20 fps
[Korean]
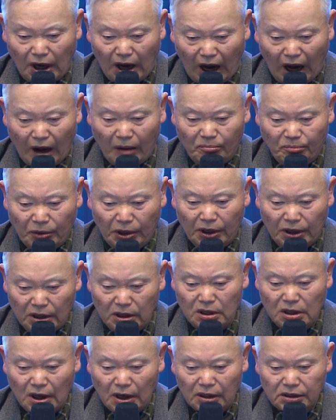
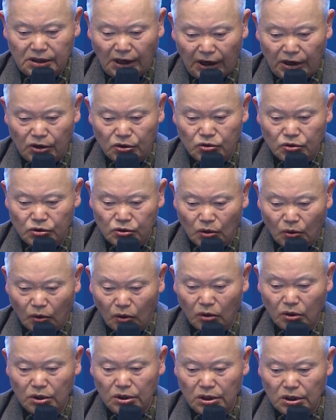한미일
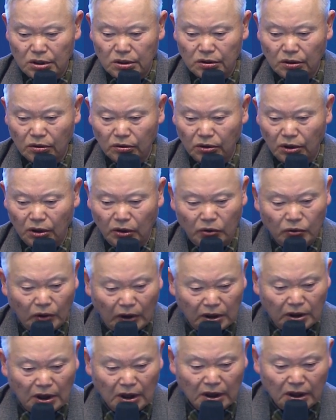자유진영으로 이끌어들이기
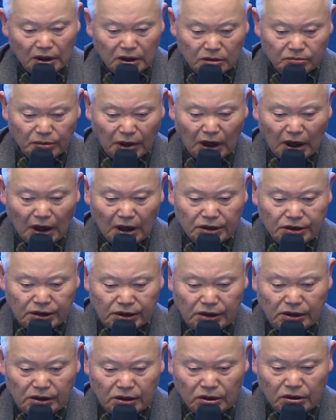위한 이른바
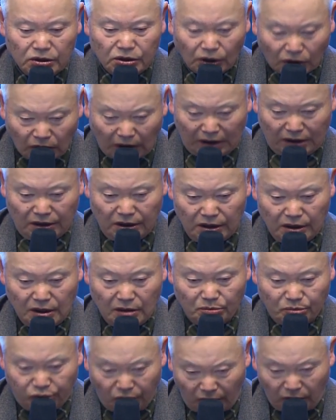진영 전환,
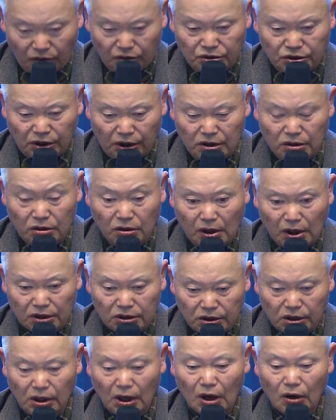블록
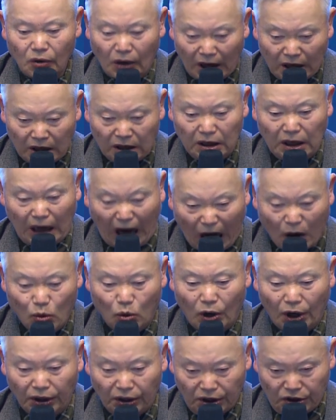체인지까지 강,
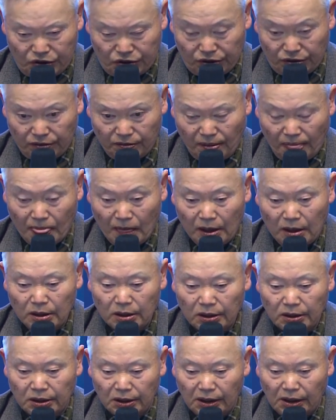강구하게 됐죠.
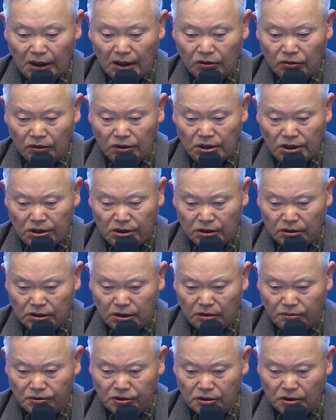그래 야 그는
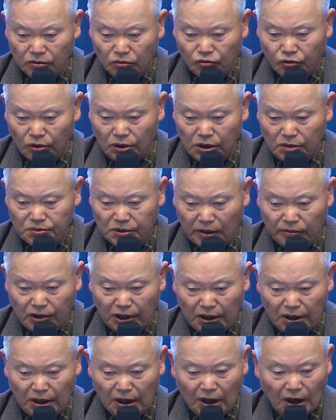2017년 9월
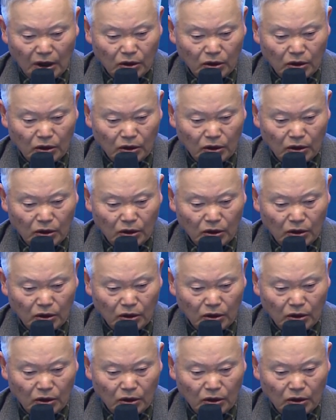23일에